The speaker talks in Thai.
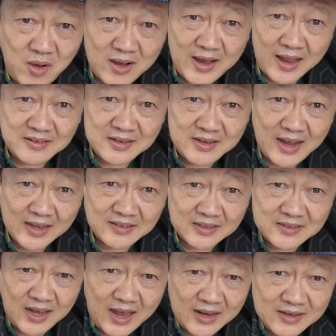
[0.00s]
กว่าการซื้อขายสัญ
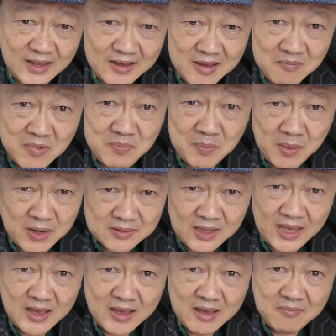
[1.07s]
ชาติเนี่ยมันเป็นปก
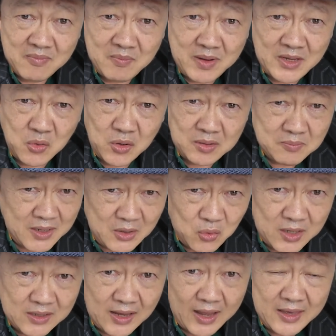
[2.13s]
ติมันไม่อยู่ไม่อยู่
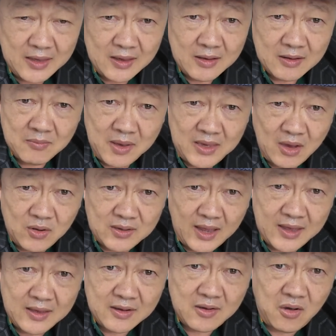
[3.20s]
ในไทยไม่เกี่ยวกับไท
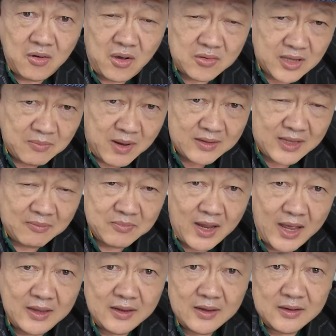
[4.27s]
ยก็ก็สามารถทำ
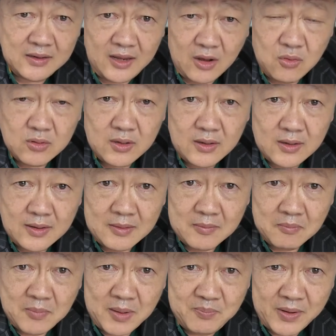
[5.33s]
ได้เดี๋ยว
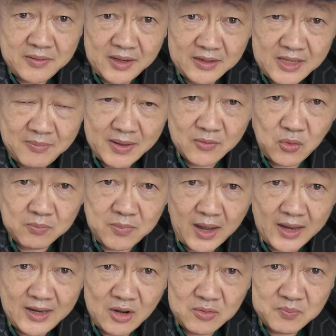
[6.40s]
มันเป็นสิ่งที่ผิดกฎหมา
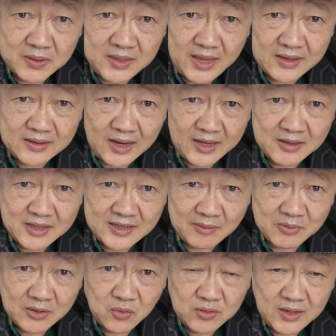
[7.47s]
ยแล้วประเทศไหนสนั
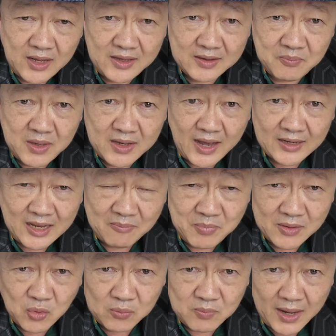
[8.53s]
บสนุนให้มีการทำ
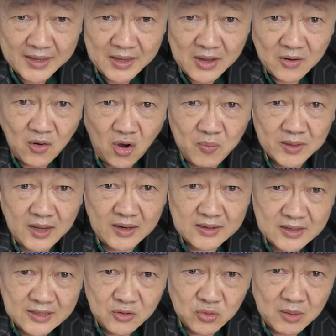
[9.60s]
ผิดกฎหมายของประเทศ
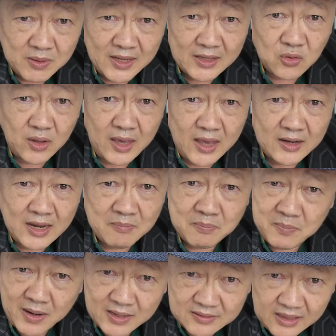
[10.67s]
อื่นอยู่ในประเทศตัวเองเนี่ย
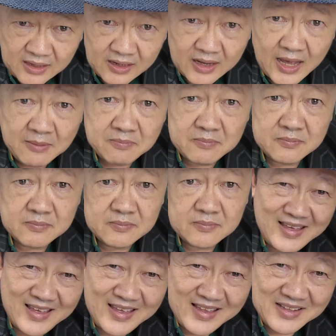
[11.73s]
ปกติเหรอครับ
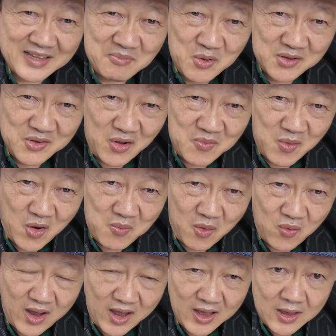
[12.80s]
ตำรวจตม.บอ
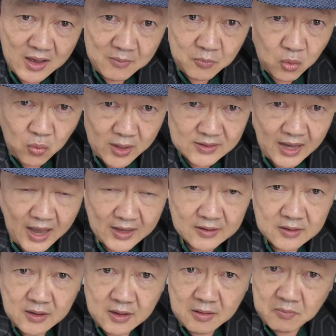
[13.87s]
กว่าผู้ว่าจ้าง
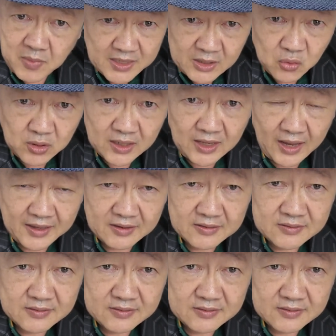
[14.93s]
ไม่ได้อยู่ในไทย